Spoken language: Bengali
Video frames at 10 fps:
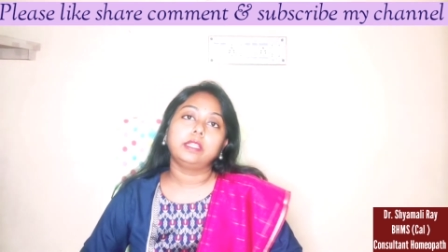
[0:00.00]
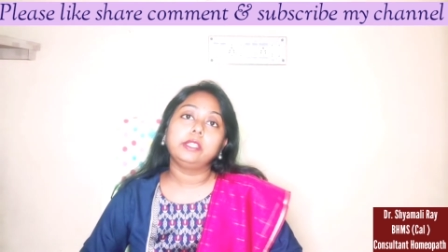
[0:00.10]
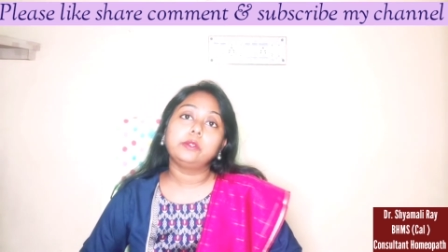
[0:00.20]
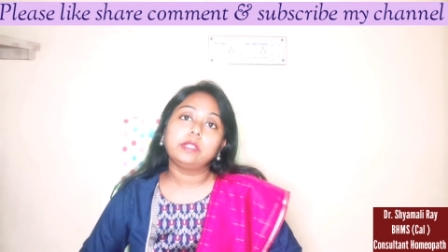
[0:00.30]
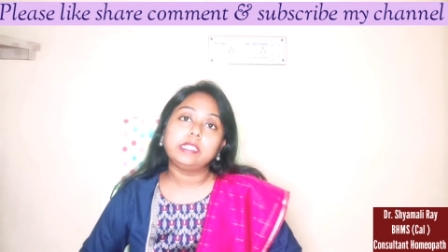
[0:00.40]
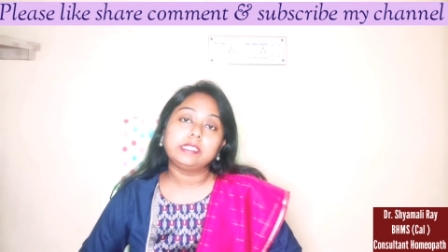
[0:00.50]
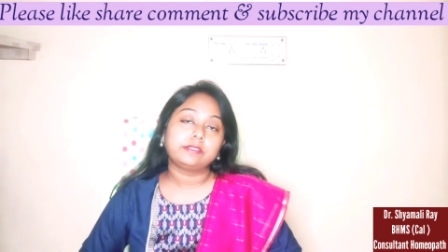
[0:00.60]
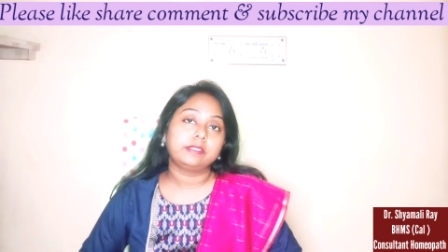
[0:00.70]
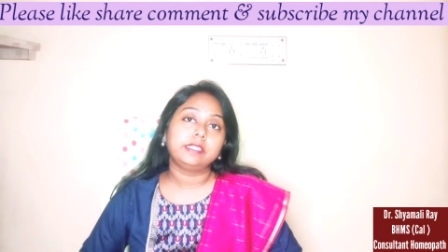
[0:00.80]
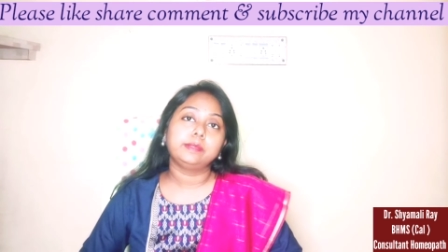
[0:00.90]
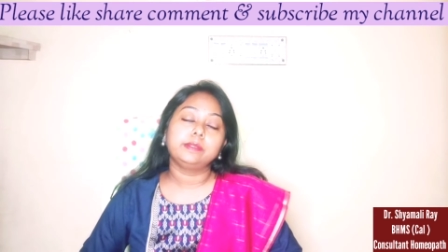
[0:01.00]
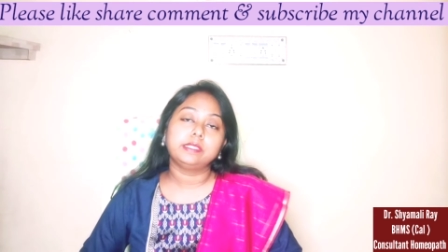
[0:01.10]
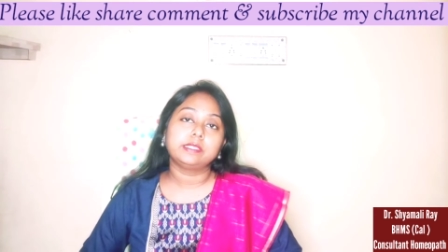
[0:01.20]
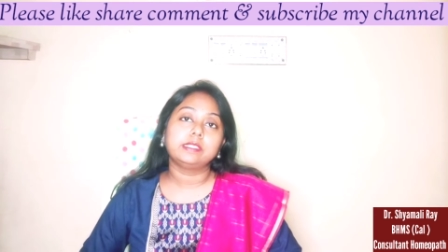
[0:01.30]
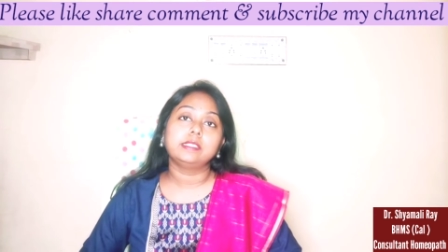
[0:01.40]
নিউরো ডিজেনারেটিভ
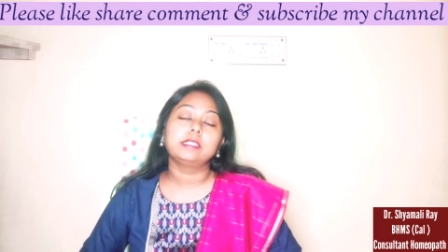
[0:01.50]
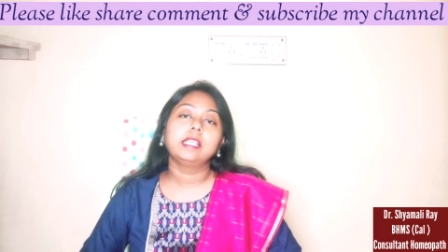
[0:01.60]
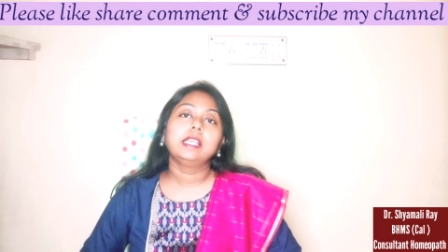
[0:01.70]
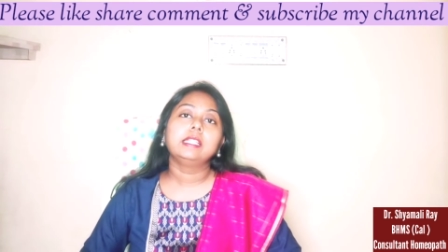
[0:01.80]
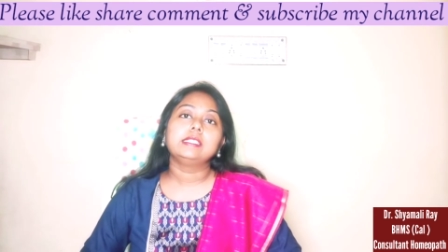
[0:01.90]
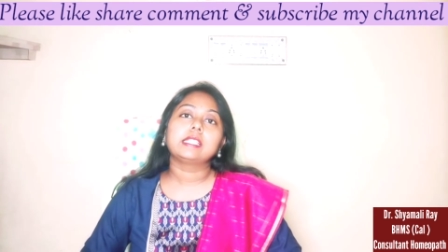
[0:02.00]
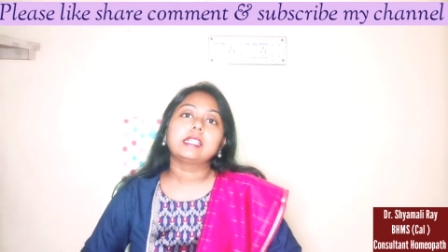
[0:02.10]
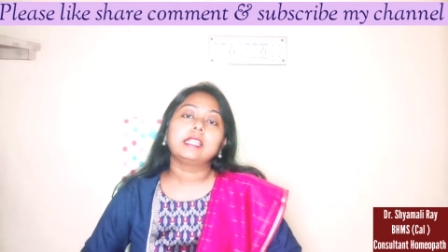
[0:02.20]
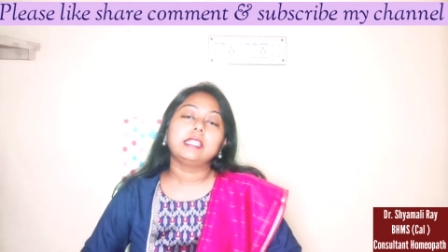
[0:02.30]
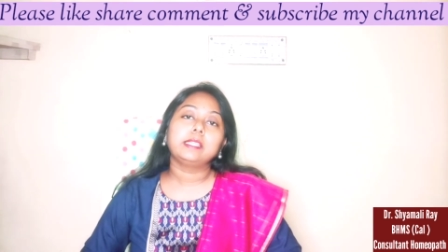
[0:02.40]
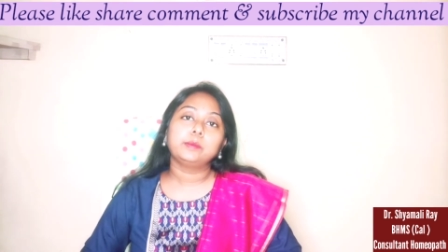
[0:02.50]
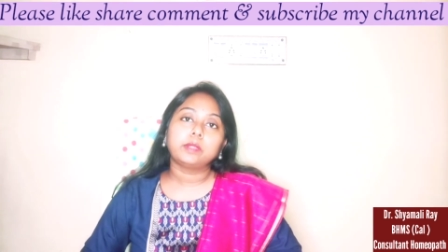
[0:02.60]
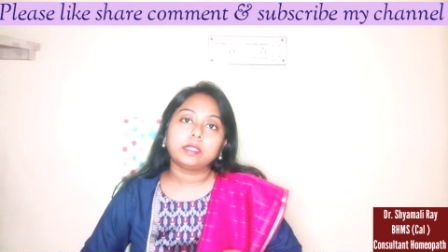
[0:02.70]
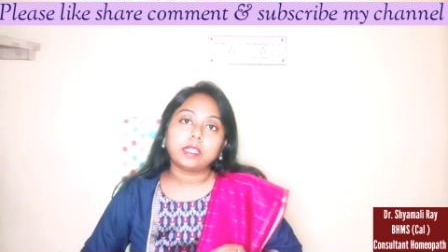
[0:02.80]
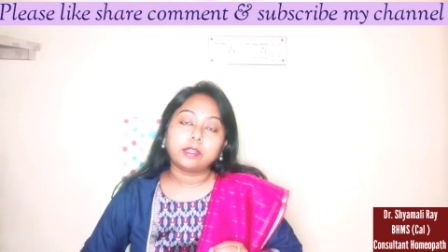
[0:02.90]
ডিজিজ যেখানে
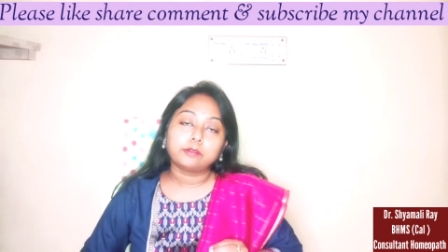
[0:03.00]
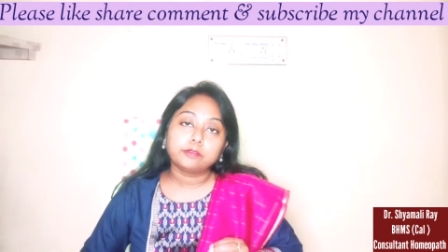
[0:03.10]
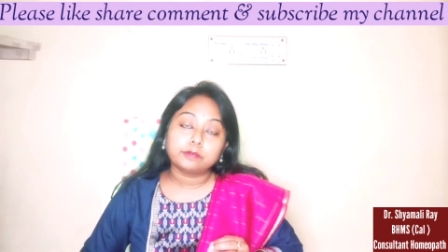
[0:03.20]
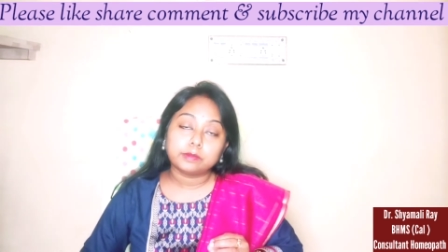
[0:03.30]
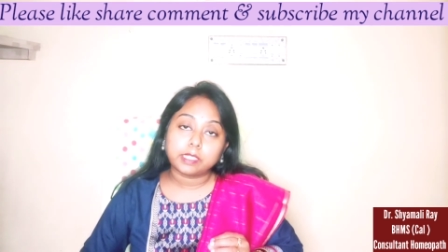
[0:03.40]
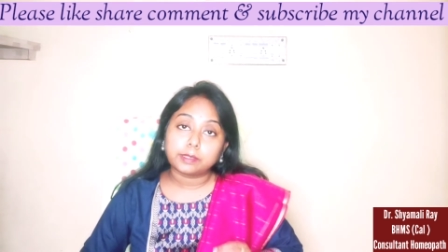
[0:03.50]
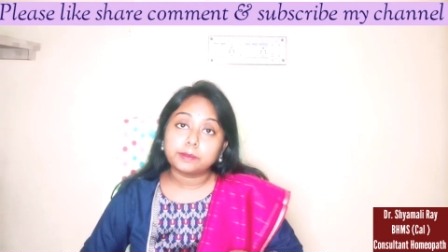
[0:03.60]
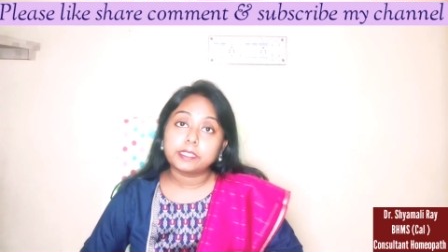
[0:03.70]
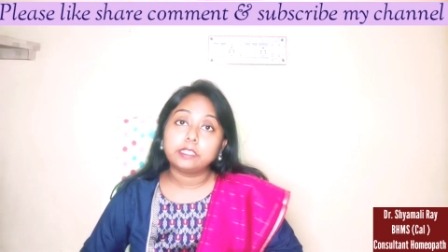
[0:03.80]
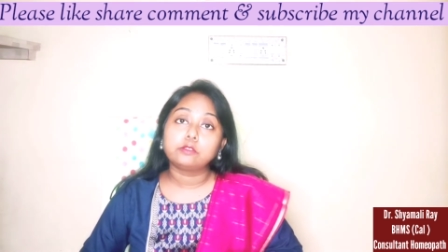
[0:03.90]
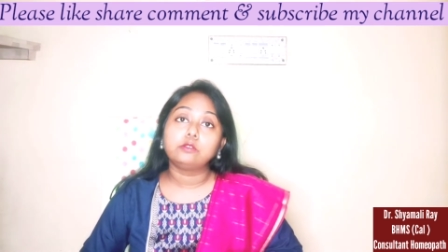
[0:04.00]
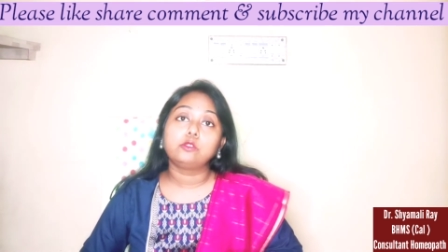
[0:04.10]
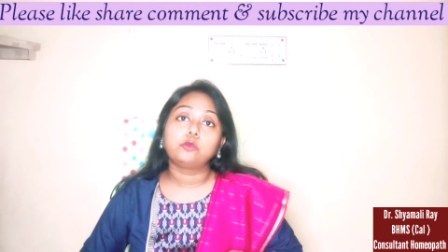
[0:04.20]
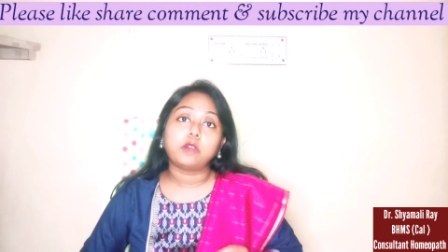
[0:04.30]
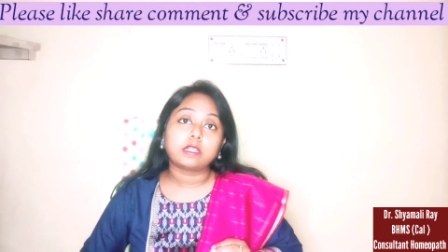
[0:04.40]
নার্ভ নার্ভ
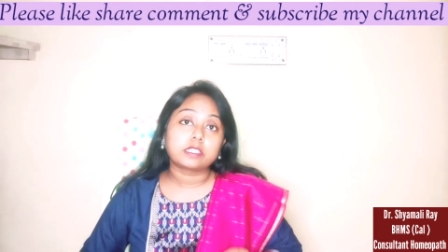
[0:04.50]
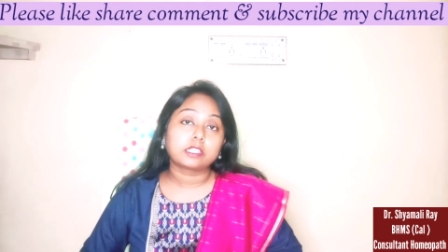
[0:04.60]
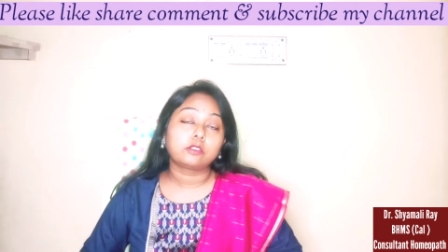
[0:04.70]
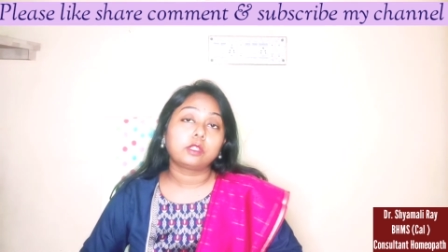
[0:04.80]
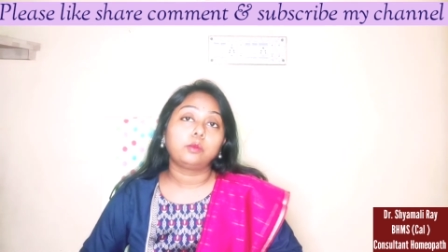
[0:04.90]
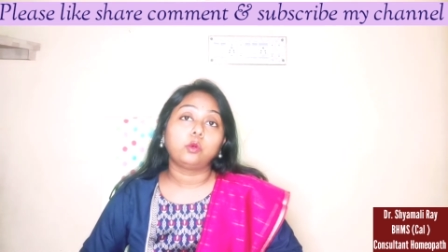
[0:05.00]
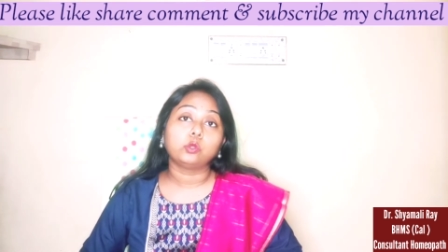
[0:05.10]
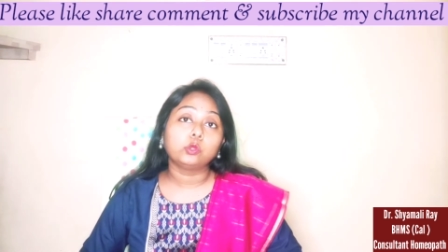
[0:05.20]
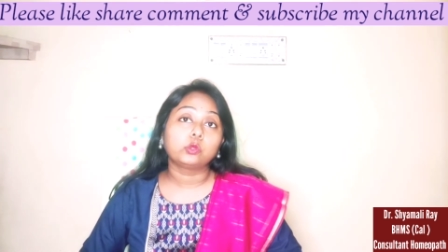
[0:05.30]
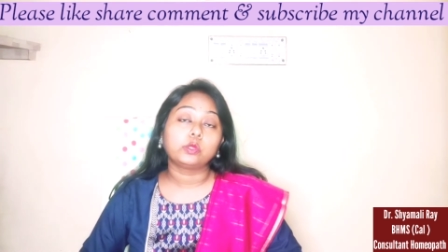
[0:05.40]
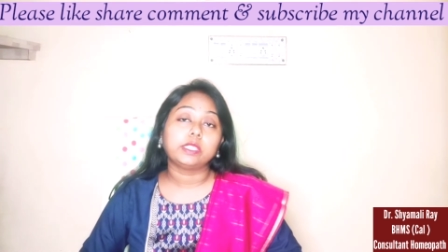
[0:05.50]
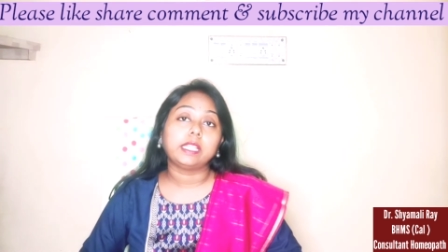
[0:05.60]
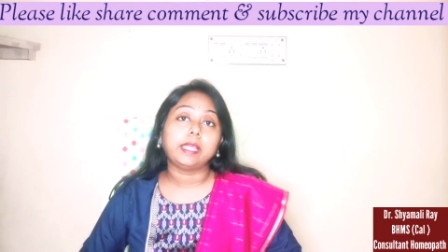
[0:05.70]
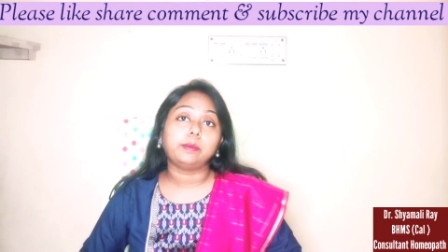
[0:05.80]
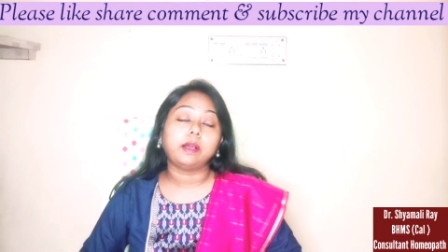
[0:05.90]
সেলগুলো ফাংশন করা বন্ধ করে
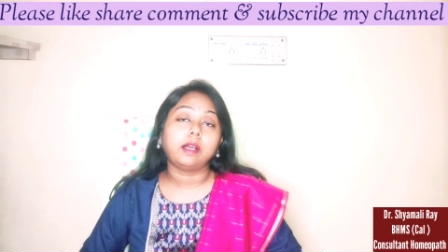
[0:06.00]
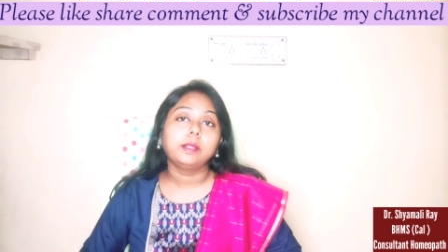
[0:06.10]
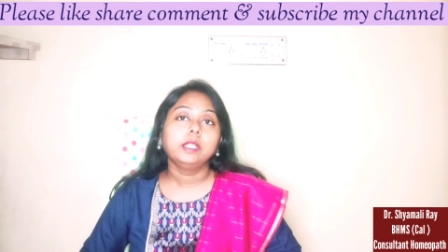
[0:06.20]
দেয় বা